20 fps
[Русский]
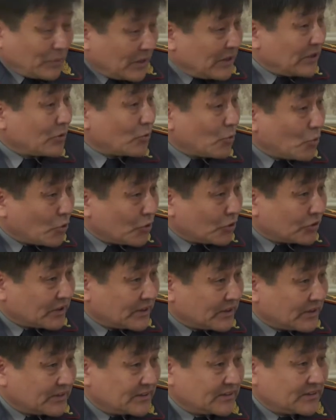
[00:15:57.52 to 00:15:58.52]

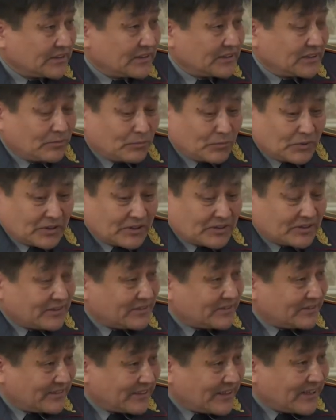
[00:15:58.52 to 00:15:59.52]
полигоны. Мы ж,
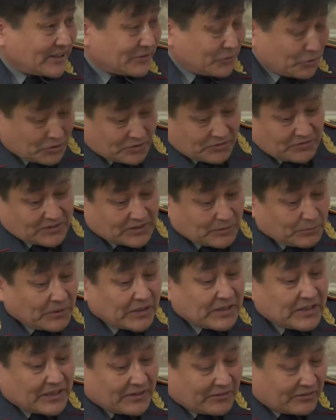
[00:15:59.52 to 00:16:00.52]
да, тоже не
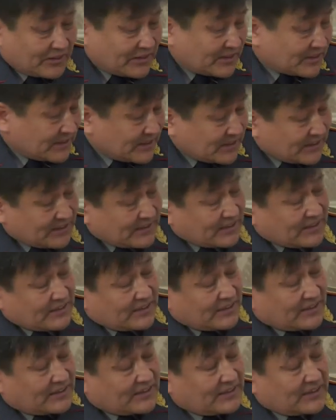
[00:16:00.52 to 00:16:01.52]
запланированы же
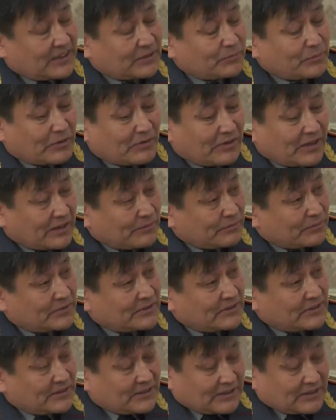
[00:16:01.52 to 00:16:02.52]
отправляем
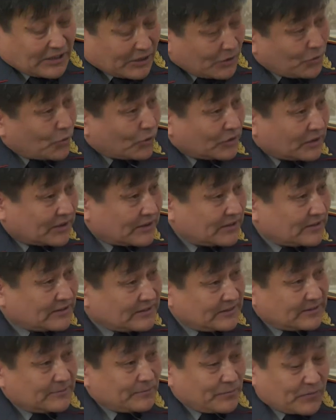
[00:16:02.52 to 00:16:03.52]
районы
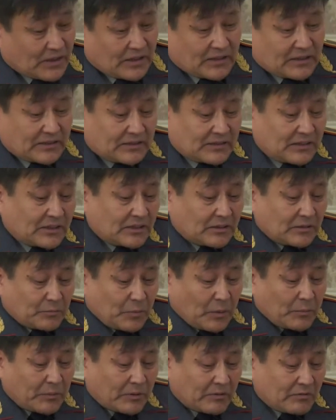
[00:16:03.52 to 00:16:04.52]
не
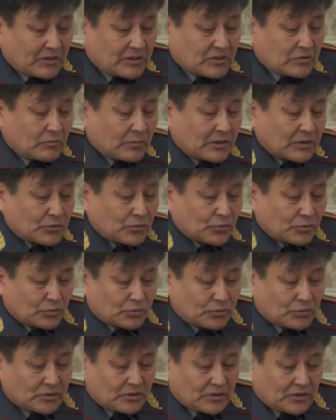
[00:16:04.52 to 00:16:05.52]
по привычному
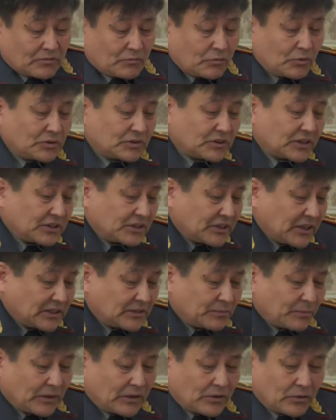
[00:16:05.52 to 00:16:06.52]
маршруту, воинская
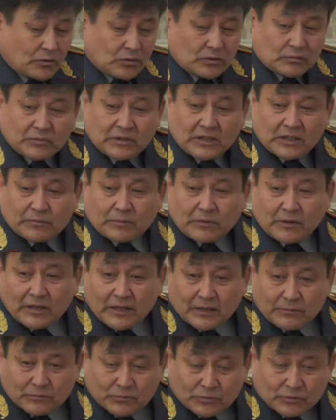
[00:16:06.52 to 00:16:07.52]
часть, полигон, мы
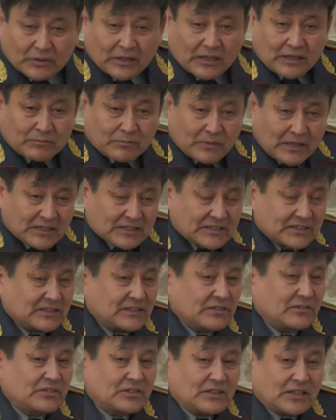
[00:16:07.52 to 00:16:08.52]
отправляем туда, марши
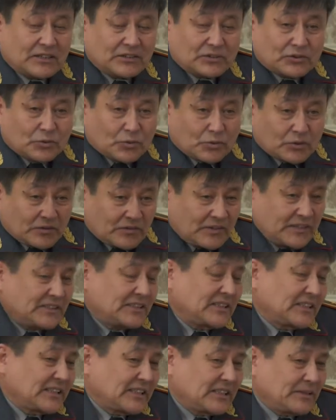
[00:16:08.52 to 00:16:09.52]
совершают
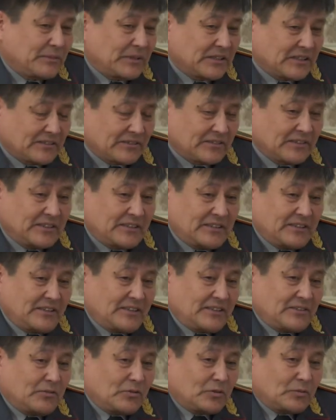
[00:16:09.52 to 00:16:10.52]
100-200 километров.
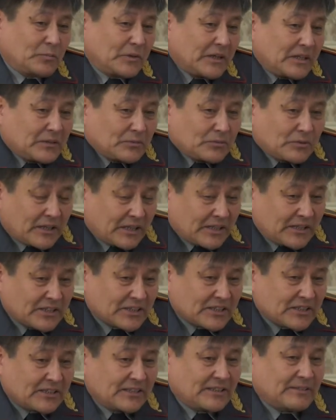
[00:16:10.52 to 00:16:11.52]
Вот, поэтому,
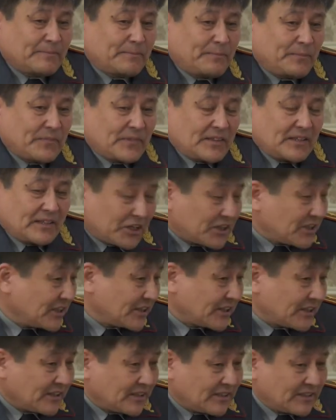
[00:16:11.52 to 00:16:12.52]
конечно,
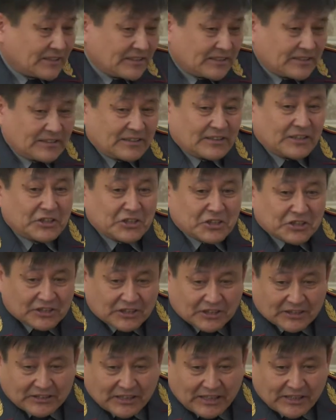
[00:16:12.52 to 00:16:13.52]
техника, личный
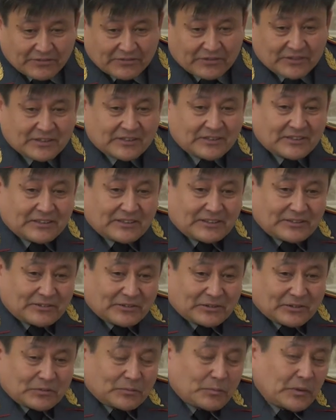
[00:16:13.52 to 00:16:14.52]
состав –
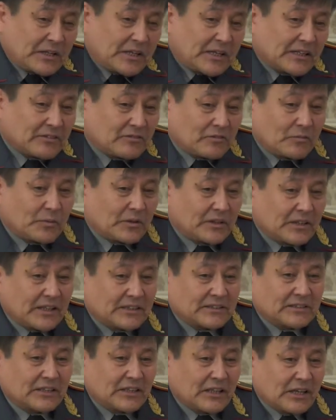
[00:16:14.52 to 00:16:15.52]
вот, понятно,
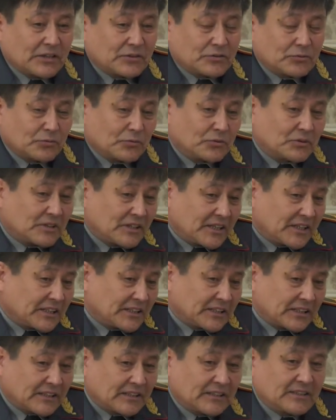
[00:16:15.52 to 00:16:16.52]
выполняет задачу, но вот
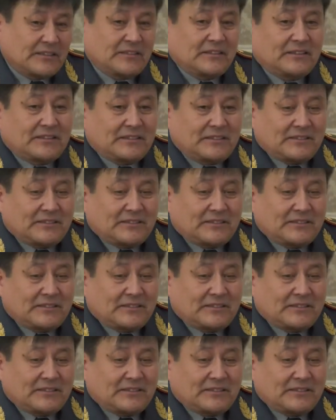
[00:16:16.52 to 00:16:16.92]
некоторые